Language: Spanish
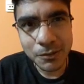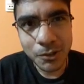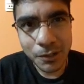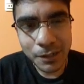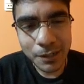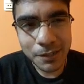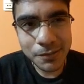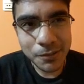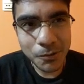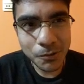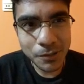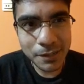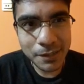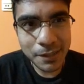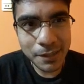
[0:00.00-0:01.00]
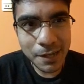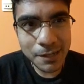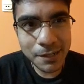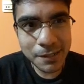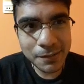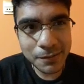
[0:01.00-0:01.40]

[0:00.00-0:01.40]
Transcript: Ojalá que se conecte alguien.